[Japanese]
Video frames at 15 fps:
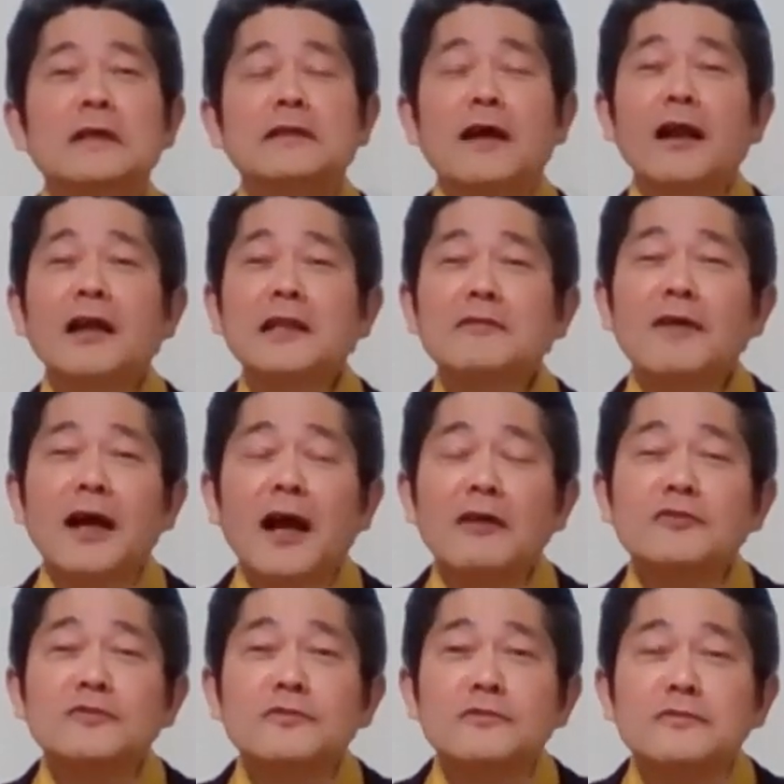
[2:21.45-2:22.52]
う、中には
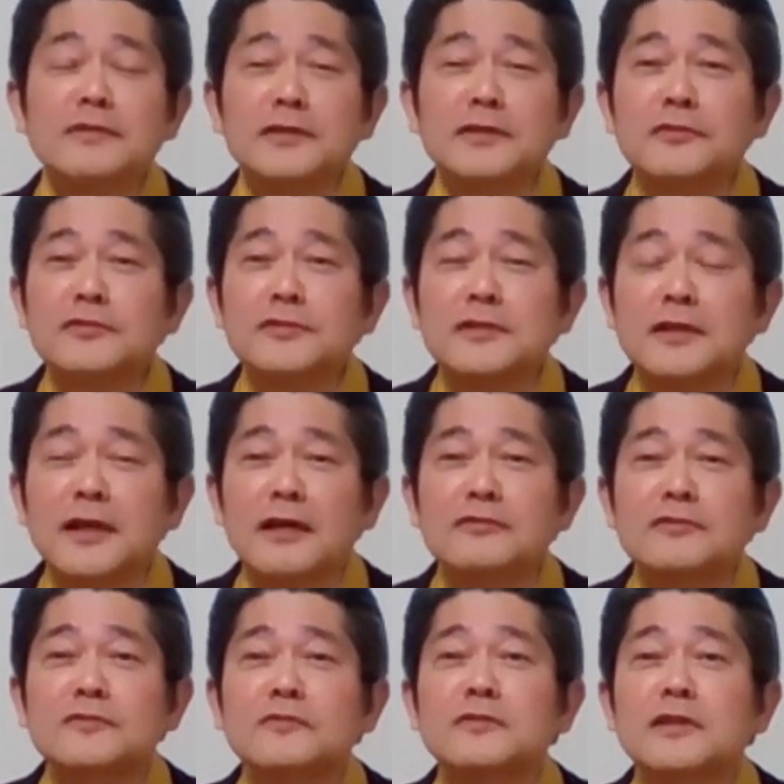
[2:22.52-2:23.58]
悪徳な業者があ
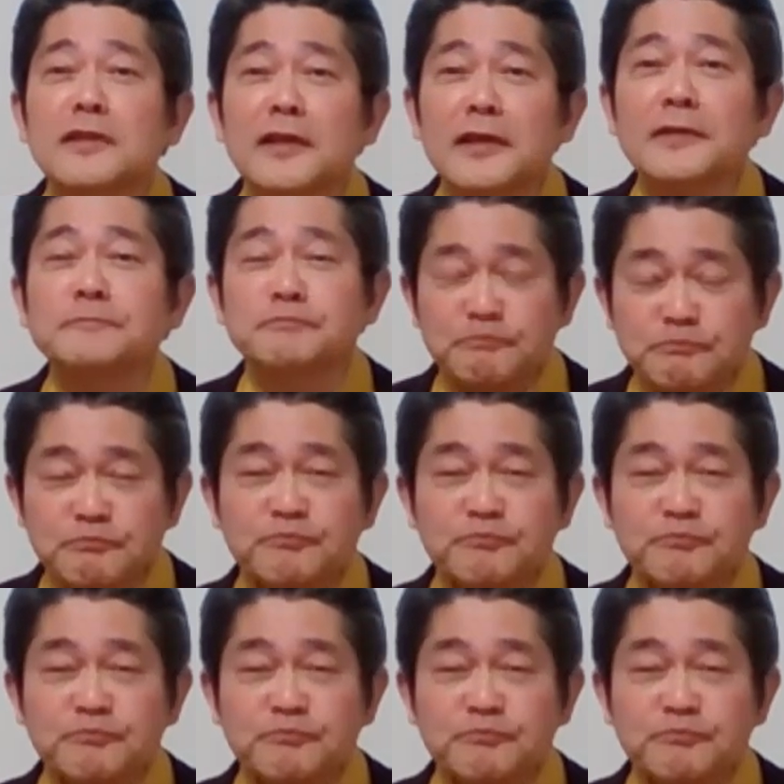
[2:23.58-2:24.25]
るそうでね、